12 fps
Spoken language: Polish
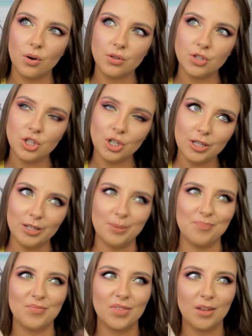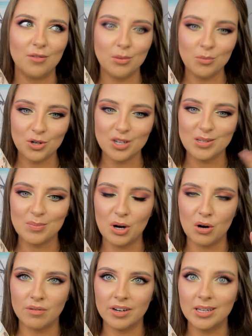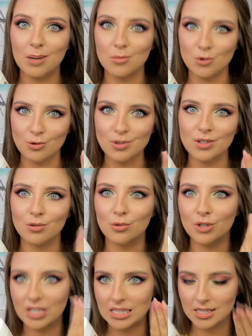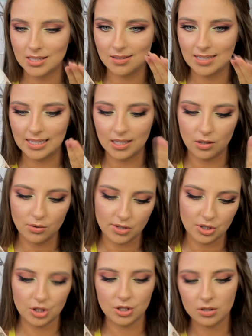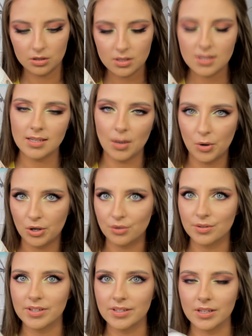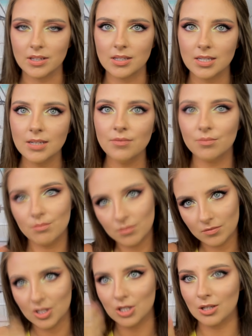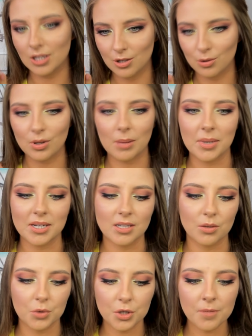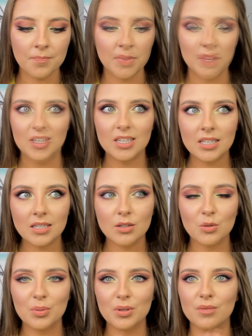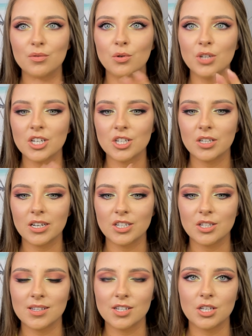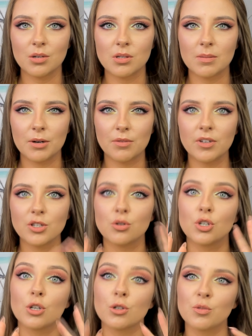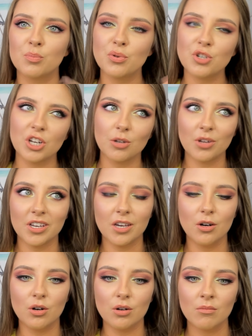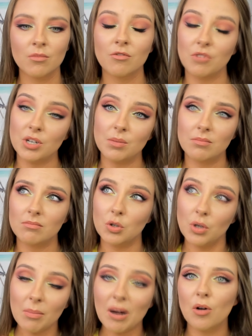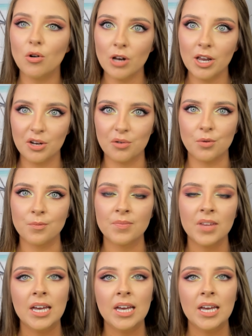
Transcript: czyli Wyjmuję z opakowania mus, który jest z takiej dosyć stałej konsystencji. Wiecie, da się to nabrać na dłoń. I dopiero w dłoniach, jak się zaczyna rozsmarować, to on się rozpuszcza do takiego no niemal olejku.